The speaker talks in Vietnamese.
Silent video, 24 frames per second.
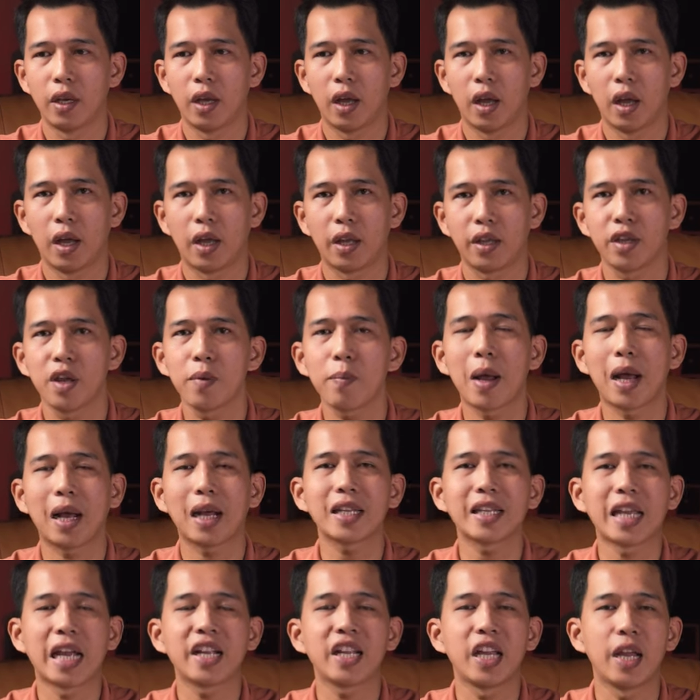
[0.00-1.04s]
ờ, nhưng mà
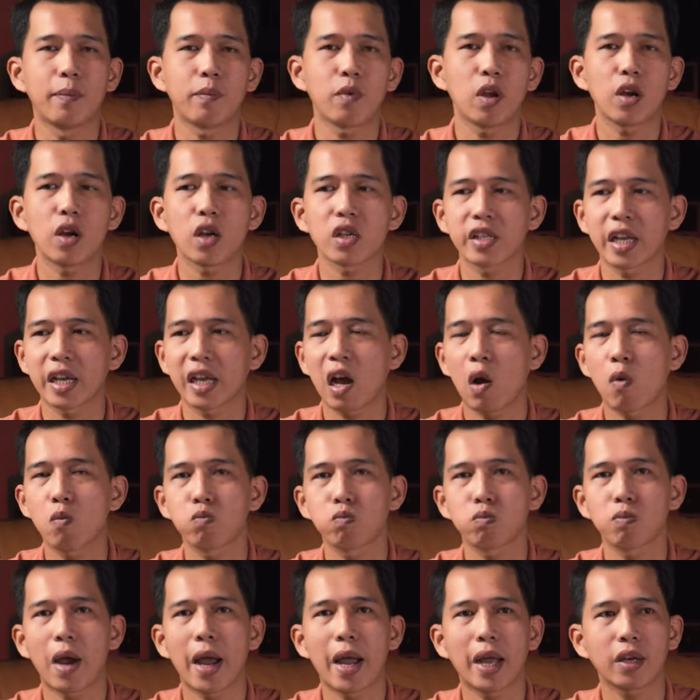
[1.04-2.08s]
cái trải nghiệm đó nó sẽ
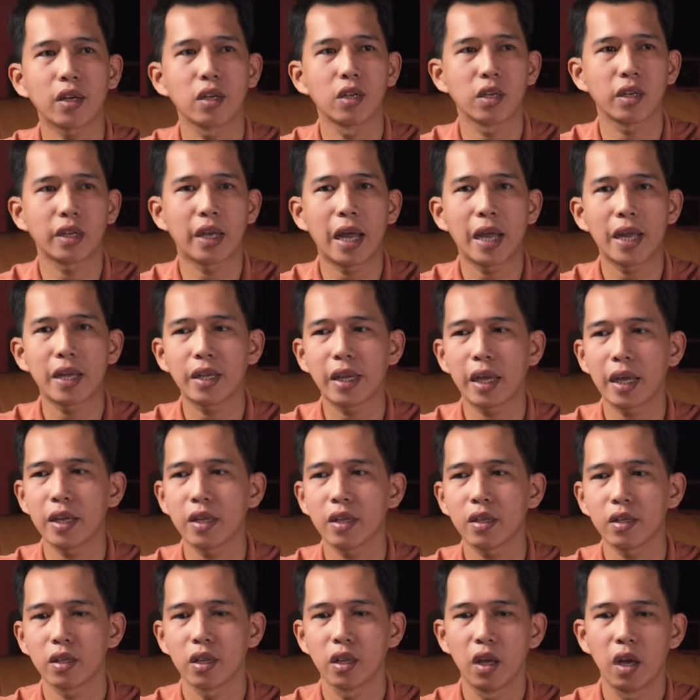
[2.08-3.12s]
không mang được cái
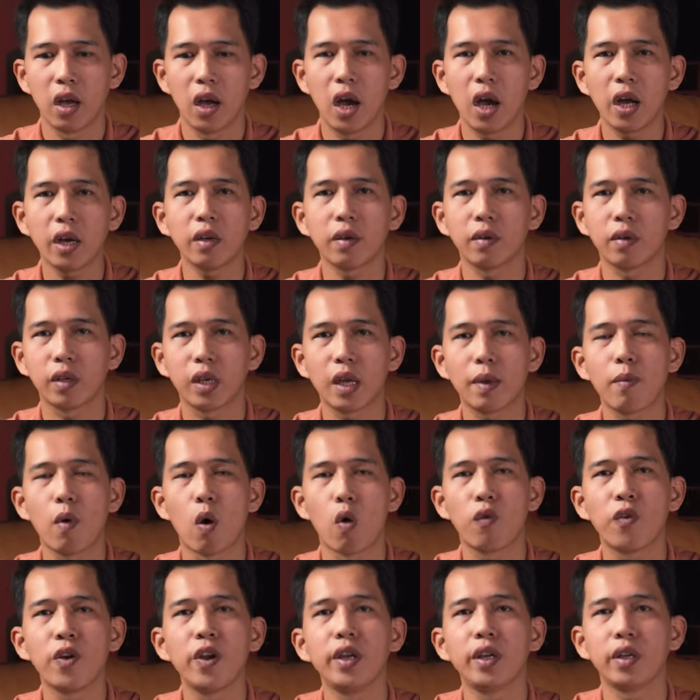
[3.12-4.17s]
cái hết cái
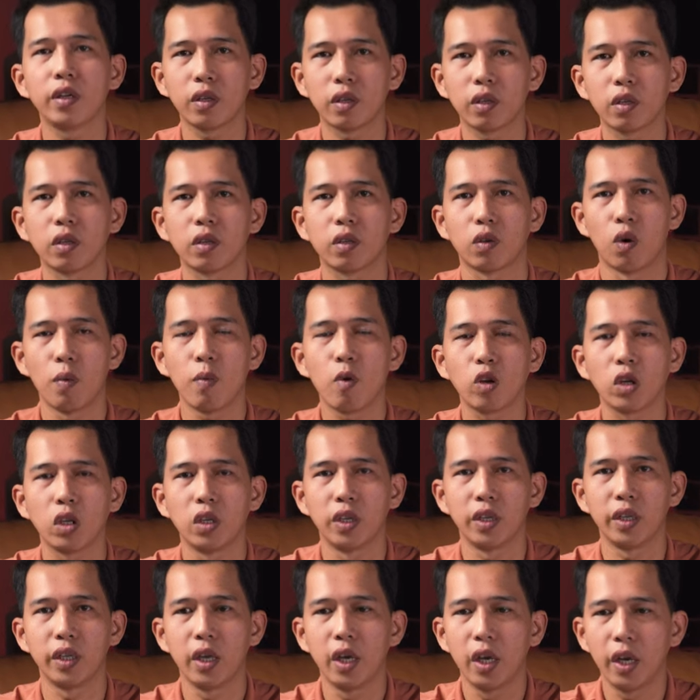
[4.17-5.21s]
bộ phim của mọi
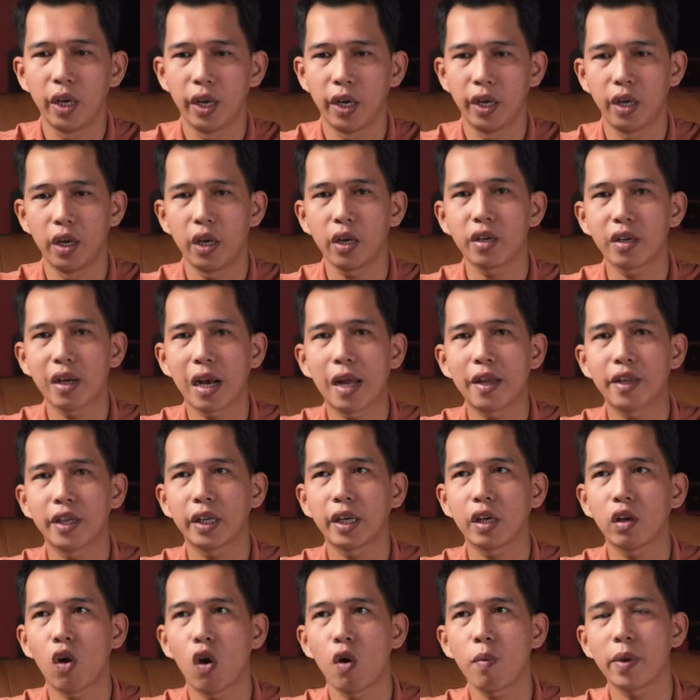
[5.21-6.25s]
người thì ít ra những
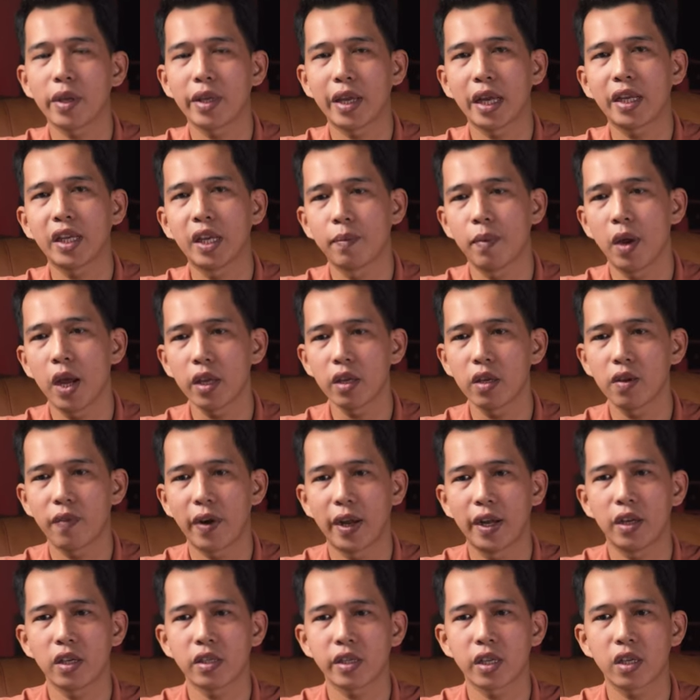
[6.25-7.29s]
cái gói mà trải nghiệm hết như
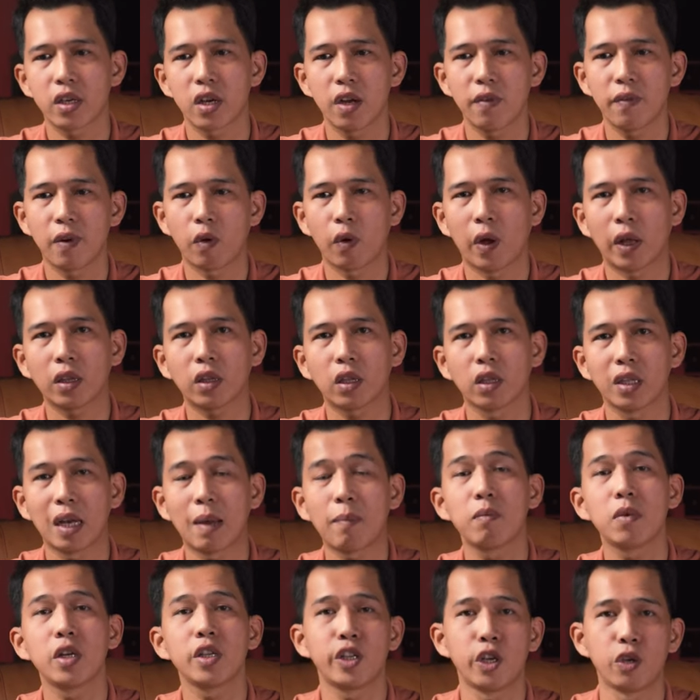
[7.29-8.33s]
vậy nó sẽ rơi vào khoảng từ
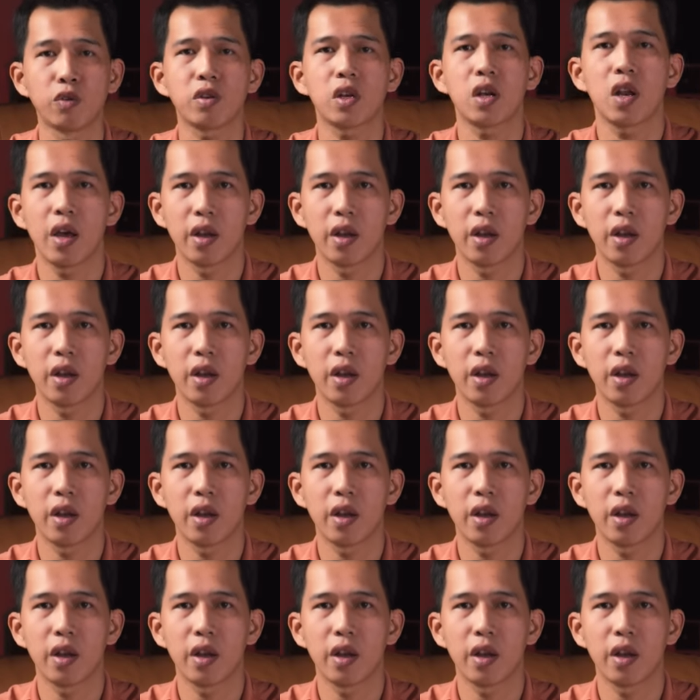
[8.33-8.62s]
50 triệu trở